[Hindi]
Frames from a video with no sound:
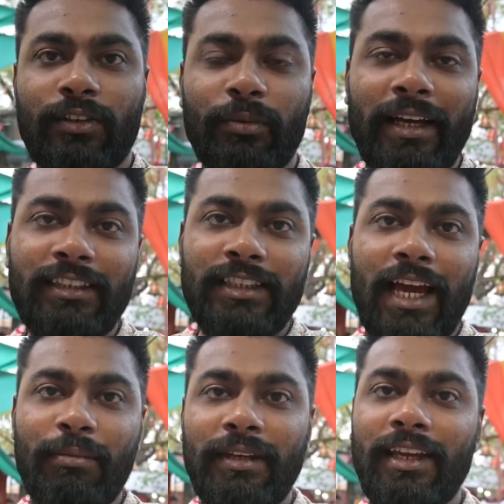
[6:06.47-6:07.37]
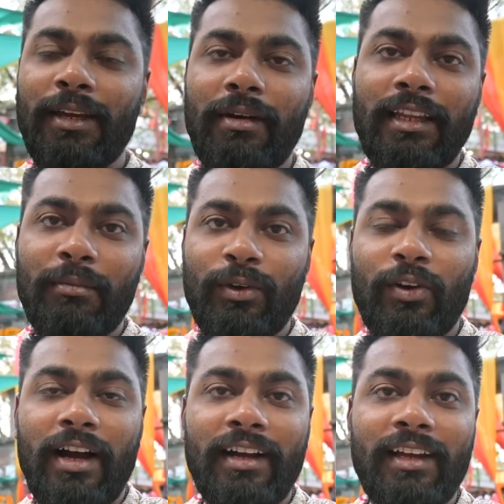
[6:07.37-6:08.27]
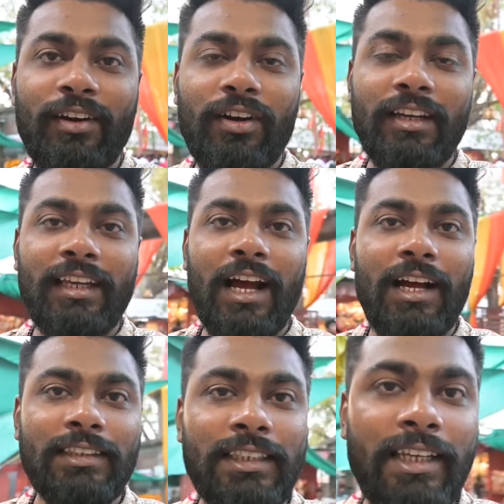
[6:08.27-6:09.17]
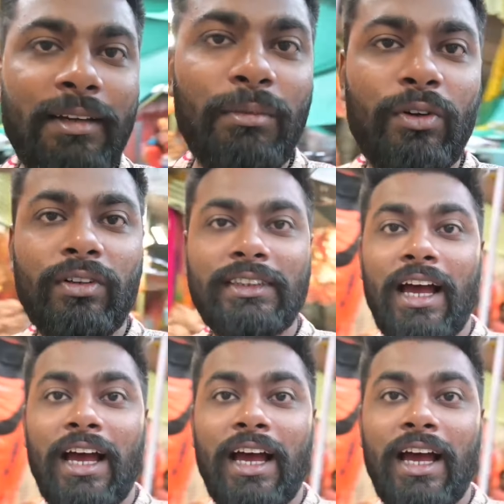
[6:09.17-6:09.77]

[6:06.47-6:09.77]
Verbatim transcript: तो भाई चाय पीने के बाद हम लोग आ गए हैं और यहाँ से हम लोग